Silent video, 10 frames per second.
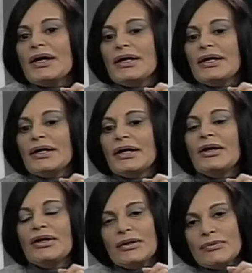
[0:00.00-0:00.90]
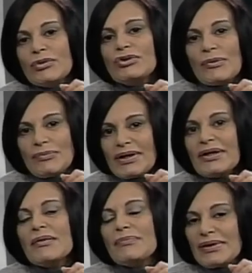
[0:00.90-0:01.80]
el individuo también
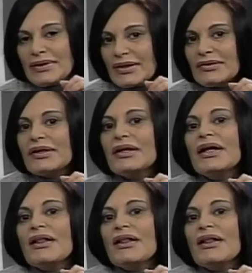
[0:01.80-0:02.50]
es dependiente